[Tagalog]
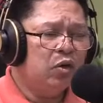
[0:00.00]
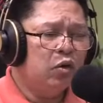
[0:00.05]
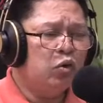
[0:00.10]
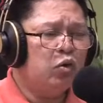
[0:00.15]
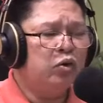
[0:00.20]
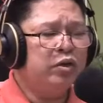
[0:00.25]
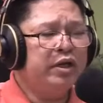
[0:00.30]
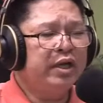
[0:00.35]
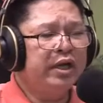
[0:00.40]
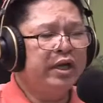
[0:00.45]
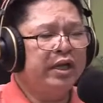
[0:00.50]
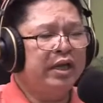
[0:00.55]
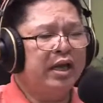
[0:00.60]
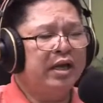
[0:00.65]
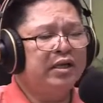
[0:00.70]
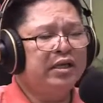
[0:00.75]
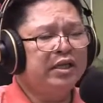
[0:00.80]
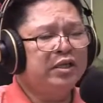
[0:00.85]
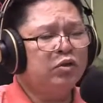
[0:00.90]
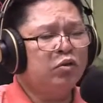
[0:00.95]
Ug
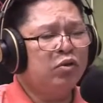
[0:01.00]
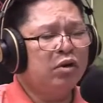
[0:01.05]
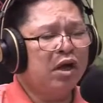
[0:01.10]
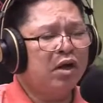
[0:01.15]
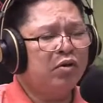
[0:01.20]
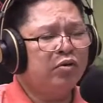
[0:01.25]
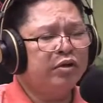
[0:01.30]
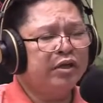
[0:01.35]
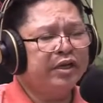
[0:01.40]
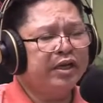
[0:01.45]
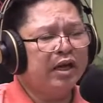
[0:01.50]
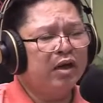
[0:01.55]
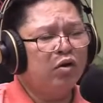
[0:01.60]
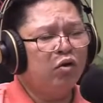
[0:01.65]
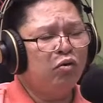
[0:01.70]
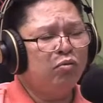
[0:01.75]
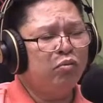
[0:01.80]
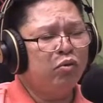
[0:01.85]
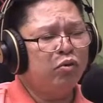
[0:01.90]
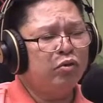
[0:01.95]
iyang distrungkahon iyang
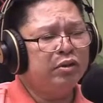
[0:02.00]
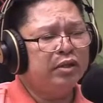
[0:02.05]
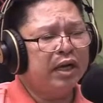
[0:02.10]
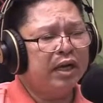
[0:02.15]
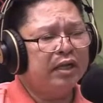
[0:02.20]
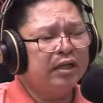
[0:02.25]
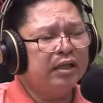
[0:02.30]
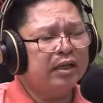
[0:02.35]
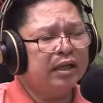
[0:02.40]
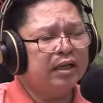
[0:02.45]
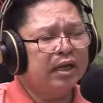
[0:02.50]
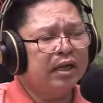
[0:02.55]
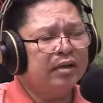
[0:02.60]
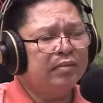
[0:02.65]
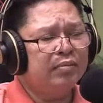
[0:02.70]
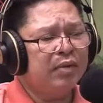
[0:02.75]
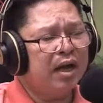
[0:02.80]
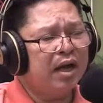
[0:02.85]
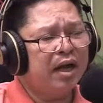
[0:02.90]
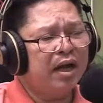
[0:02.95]
gubon ang tanang
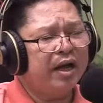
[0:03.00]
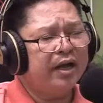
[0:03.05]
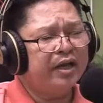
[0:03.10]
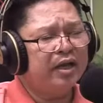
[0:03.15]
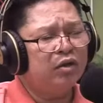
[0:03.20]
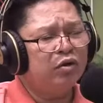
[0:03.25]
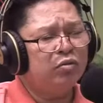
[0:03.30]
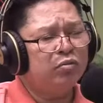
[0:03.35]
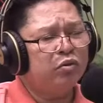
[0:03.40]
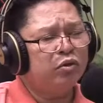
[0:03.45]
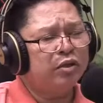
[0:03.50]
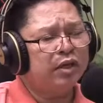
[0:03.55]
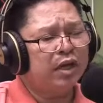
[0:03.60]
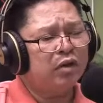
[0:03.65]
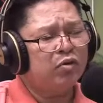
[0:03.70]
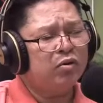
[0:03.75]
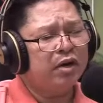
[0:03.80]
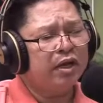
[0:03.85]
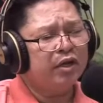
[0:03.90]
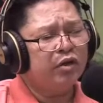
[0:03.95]
mga angayang gubon
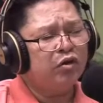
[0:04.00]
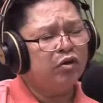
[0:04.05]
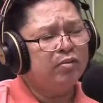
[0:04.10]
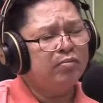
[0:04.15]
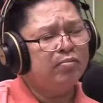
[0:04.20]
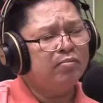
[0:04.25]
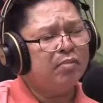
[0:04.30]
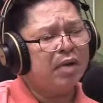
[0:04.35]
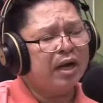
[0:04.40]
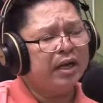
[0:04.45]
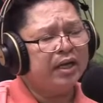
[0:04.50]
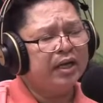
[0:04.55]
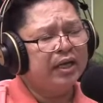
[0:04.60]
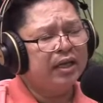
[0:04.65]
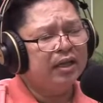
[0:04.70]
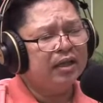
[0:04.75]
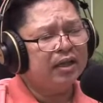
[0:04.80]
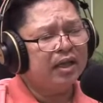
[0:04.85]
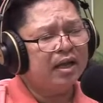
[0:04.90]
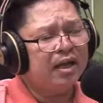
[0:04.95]
aron lang gyud
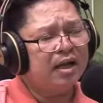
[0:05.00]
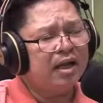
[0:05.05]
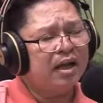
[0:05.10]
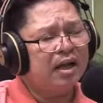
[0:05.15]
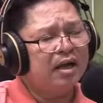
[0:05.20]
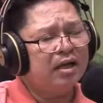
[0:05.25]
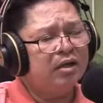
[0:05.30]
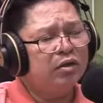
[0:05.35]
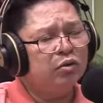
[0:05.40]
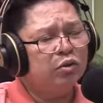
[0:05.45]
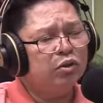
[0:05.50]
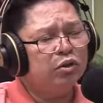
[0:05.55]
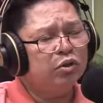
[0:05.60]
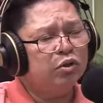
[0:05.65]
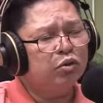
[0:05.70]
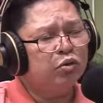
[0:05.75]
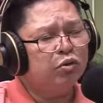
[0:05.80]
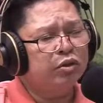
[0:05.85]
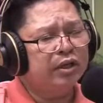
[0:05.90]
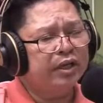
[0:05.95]
makita ang
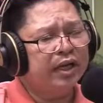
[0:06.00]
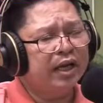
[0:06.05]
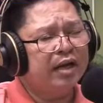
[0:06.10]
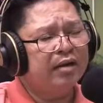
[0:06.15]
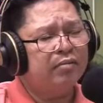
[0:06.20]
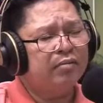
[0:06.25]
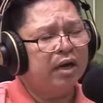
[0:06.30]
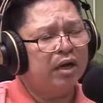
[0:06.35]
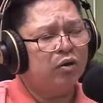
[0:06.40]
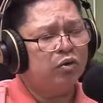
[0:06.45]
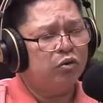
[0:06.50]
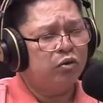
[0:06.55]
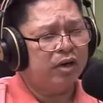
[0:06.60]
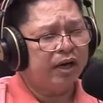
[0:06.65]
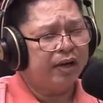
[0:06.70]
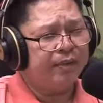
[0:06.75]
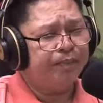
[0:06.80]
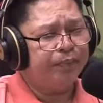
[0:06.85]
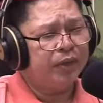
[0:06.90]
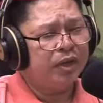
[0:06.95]
gusto niyang
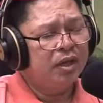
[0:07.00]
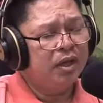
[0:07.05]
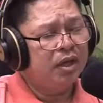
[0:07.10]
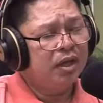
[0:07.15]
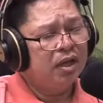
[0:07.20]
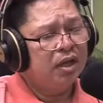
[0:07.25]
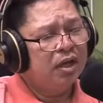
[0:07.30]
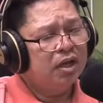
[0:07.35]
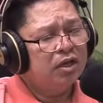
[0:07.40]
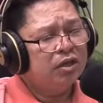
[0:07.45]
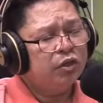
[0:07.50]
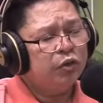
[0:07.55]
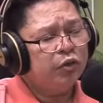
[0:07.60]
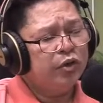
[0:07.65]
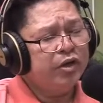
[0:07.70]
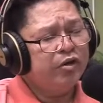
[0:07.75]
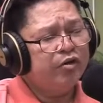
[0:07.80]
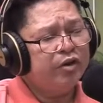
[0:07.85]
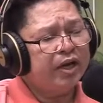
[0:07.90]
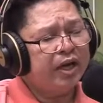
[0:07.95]
makuha. So
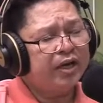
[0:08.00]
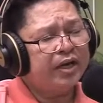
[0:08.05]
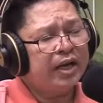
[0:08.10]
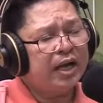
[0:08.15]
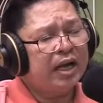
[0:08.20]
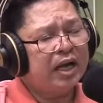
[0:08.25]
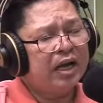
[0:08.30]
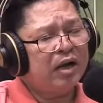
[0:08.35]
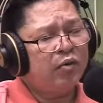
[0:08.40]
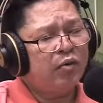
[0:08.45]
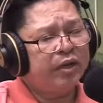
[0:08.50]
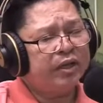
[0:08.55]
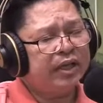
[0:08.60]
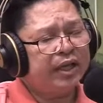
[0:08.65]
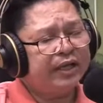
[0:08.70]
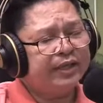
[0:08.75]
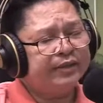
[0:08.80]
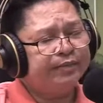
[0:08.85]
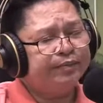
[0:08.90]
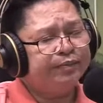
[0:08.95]
ingon ana ang
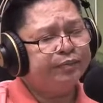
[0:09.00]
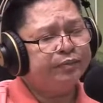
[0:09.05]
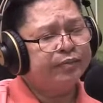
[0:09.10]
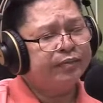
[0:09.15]
kawatan.